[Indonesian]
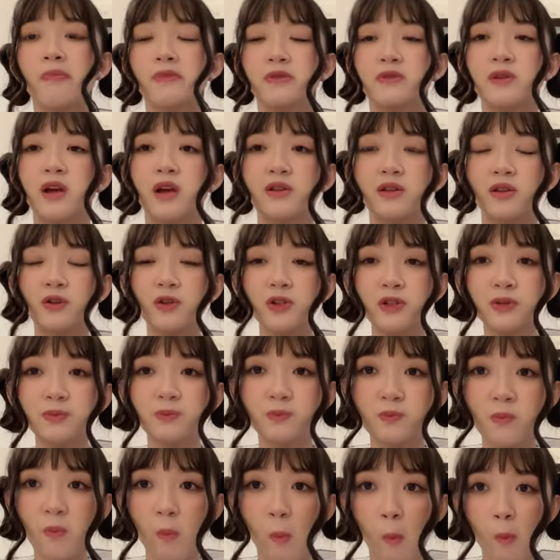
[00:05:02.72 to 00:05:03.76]
nah terus
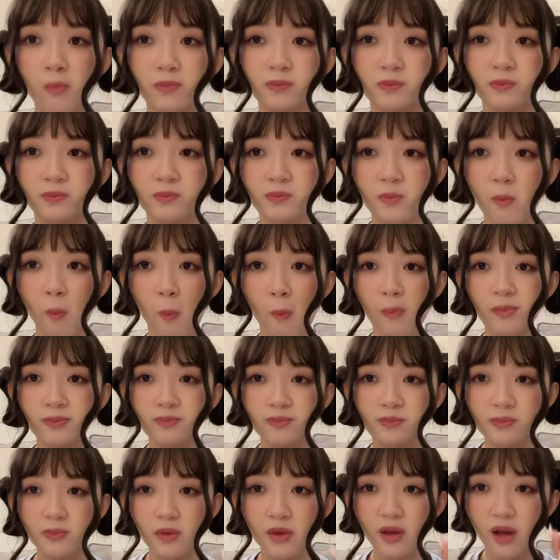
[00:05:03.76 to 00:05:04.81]

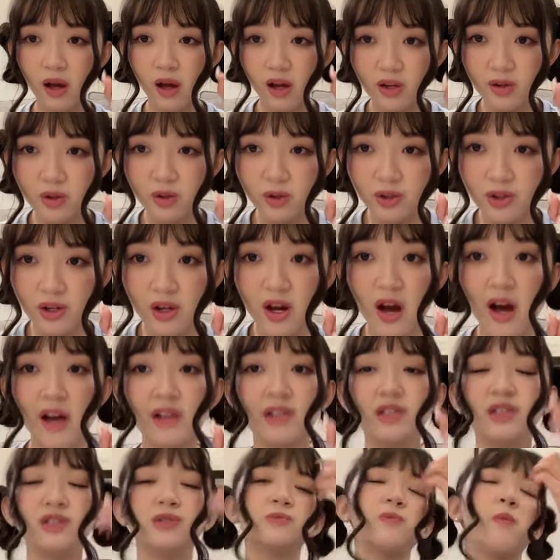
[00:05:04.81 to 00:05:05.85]
dengan itu nih
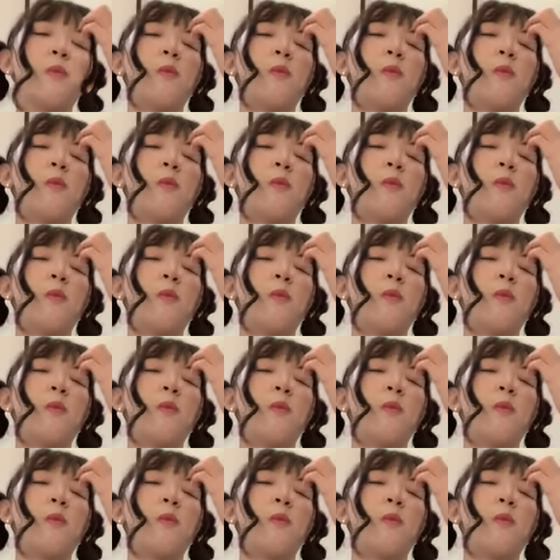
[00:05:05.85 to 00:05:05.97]
guys